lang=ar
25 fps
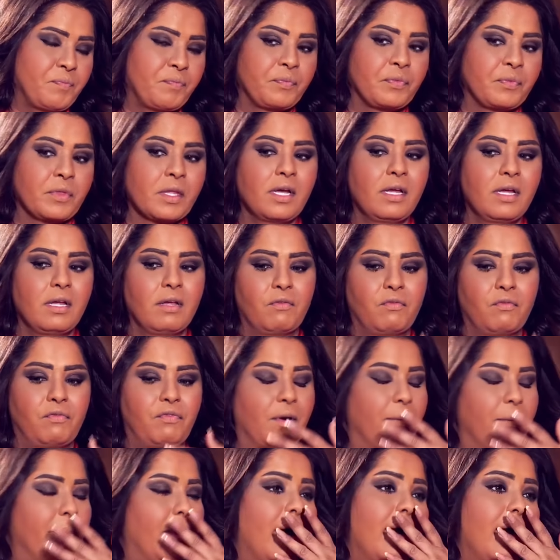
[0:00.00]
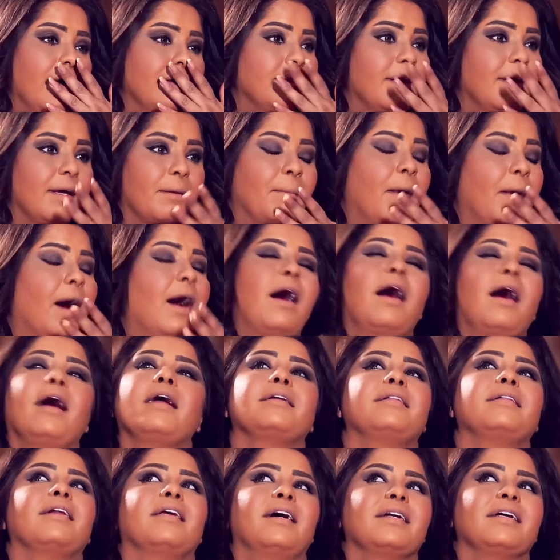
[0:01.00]
صح فما اقدر ما
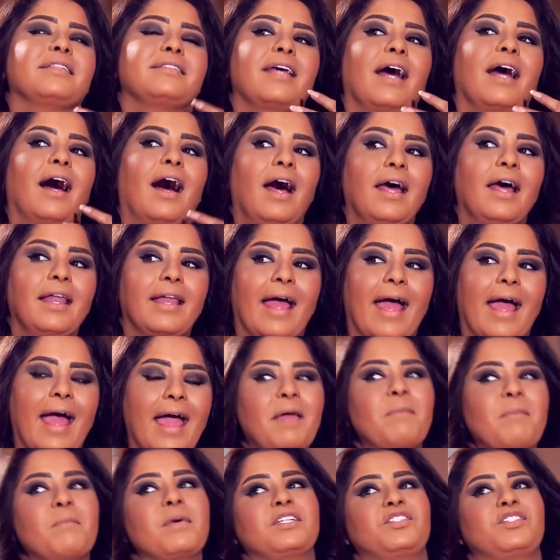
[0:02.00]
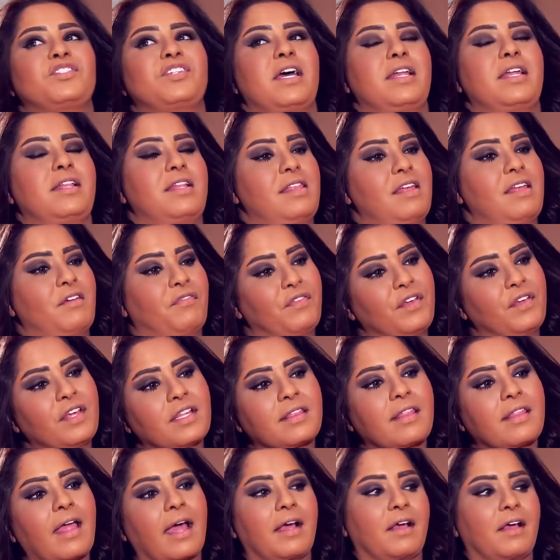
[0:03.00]
اقدر حتى انا اي مشهد اذا في
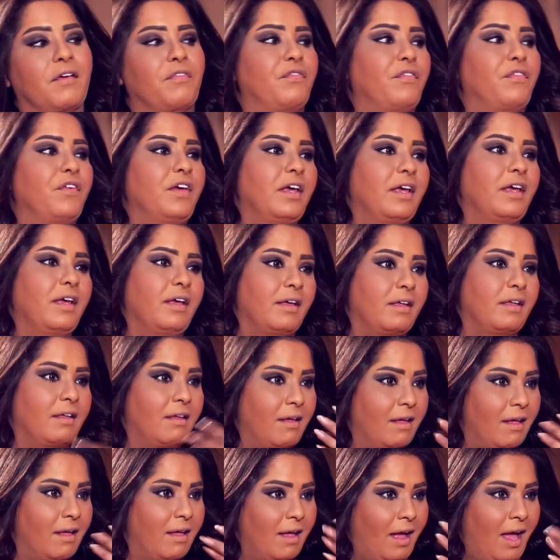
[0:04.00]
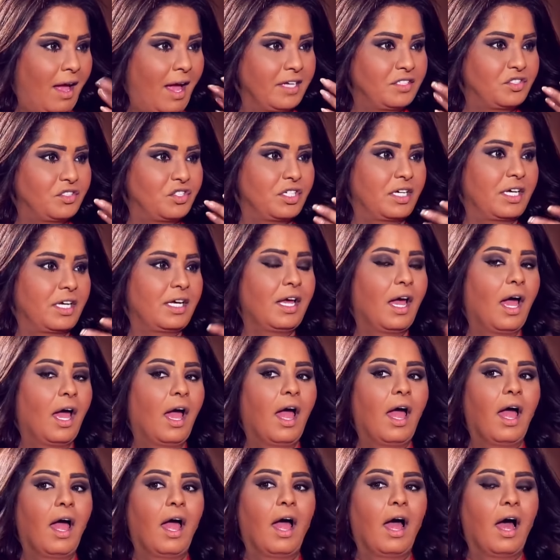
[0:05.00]
طق في حكي
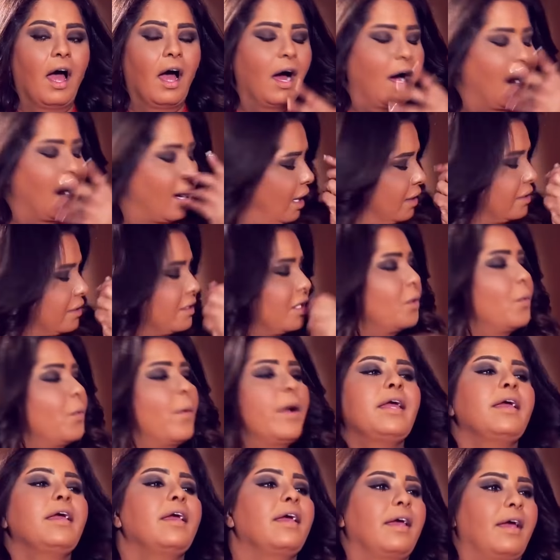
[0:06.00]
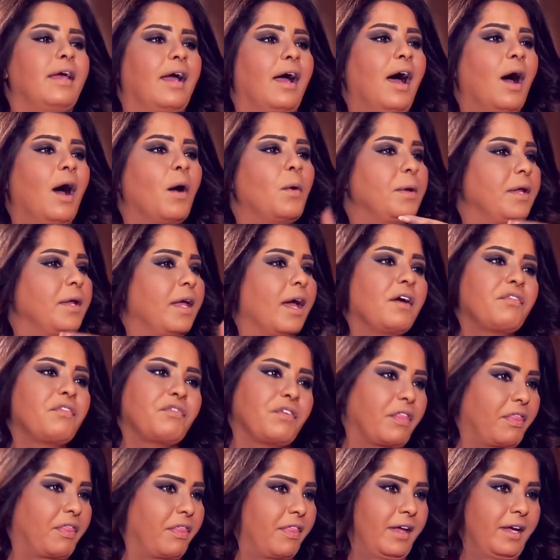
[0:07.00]
اغطي وجهي احاول اني
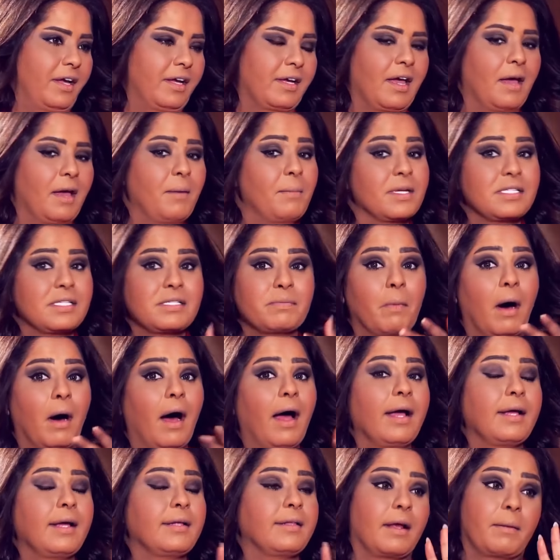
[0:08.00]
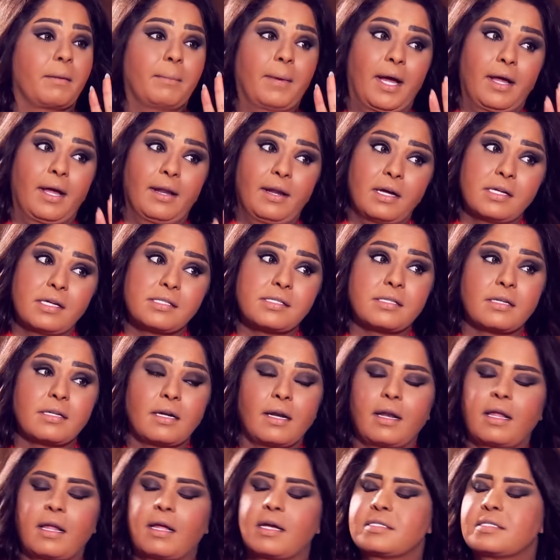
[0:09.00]
اخفي الضحكه بس ما اقدر مع ناصر
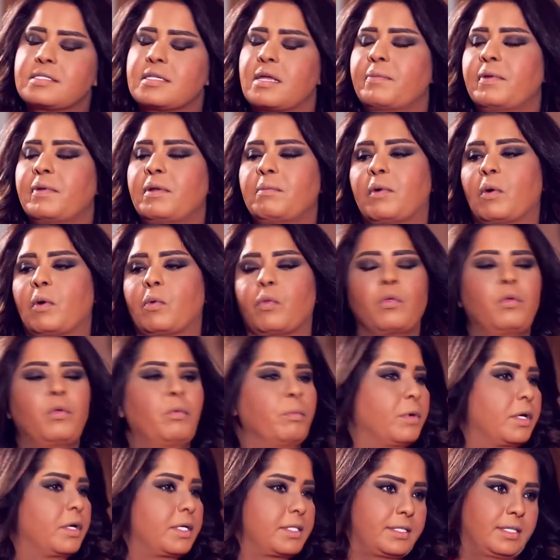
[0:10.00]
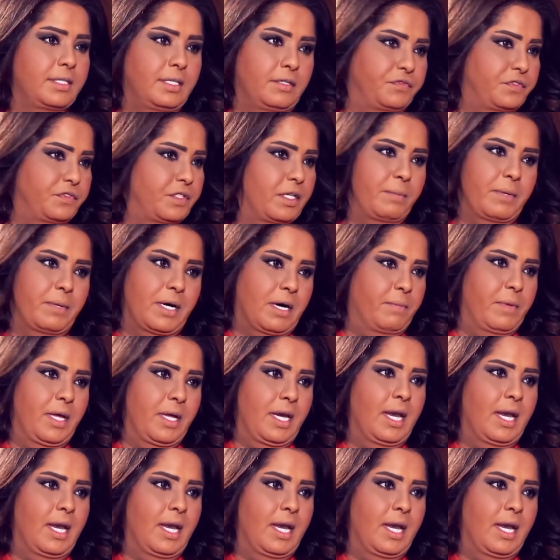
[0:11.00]
القصبي الموضوع مختلف صحيح. تماما